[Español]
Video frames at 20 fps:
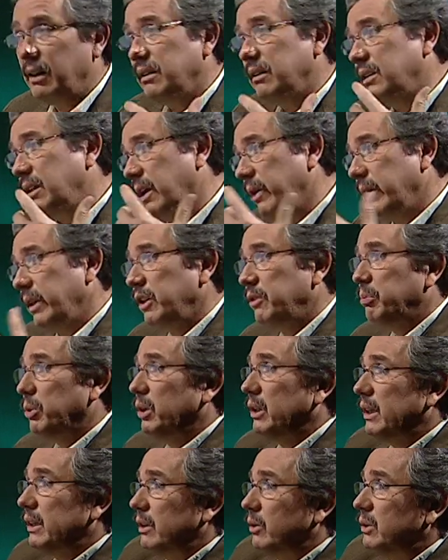debe
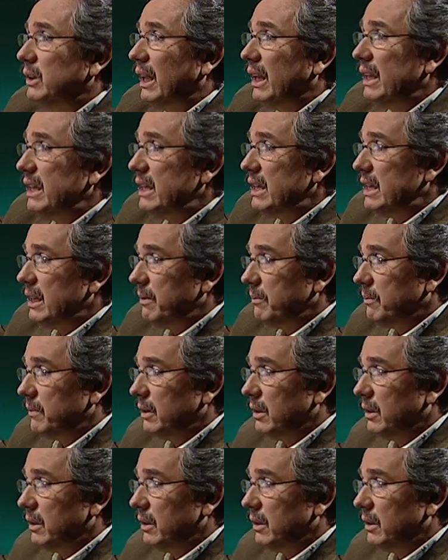disponer de una línea,